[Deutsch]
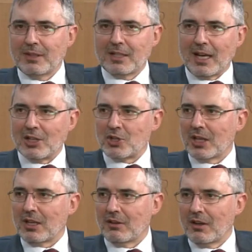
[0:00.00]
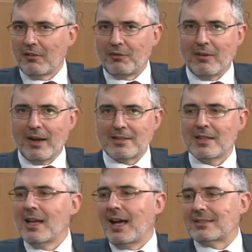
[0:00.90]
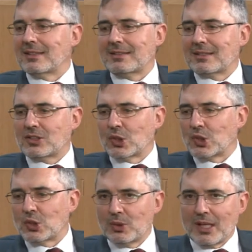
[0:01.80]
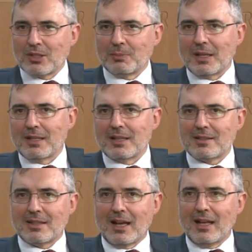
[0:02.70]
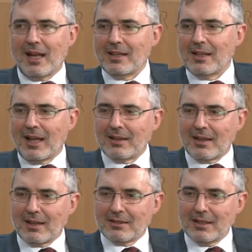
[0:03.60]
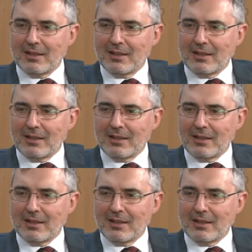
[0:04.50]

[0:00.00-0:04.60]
ich einchecke, äh, vorweisen. Also so zu tun, als ob da jetzt äh, äh, äh, die,